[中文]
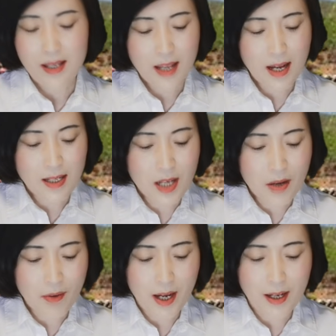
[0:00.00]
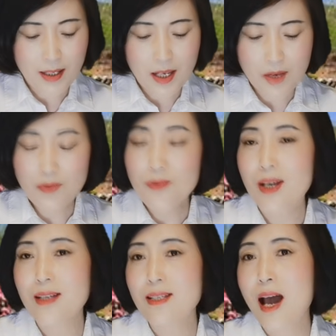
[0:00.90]
那这位林
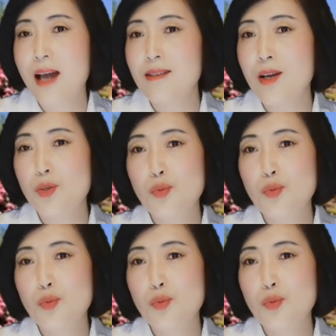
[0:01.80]
伟才的